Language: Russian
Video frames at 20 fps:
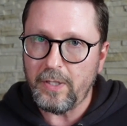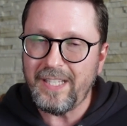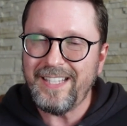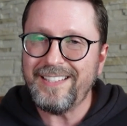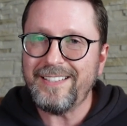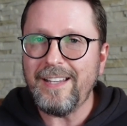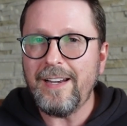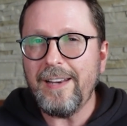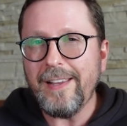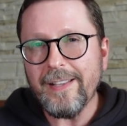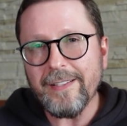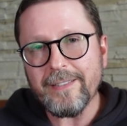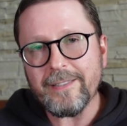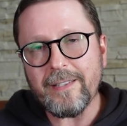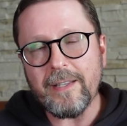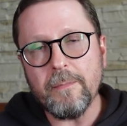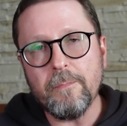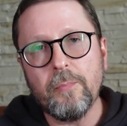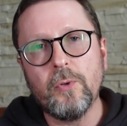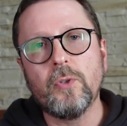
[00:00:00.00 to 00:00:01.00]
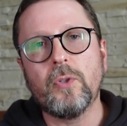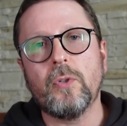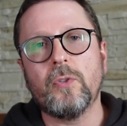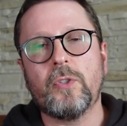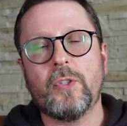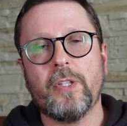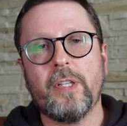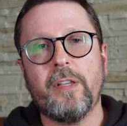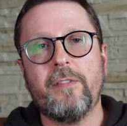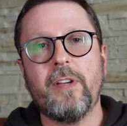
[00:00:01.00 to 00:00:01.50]
И Зеленский, будь он
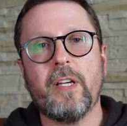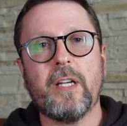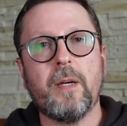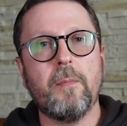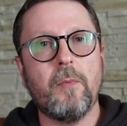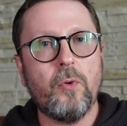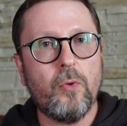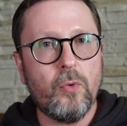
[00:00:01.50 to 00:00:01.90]
человеком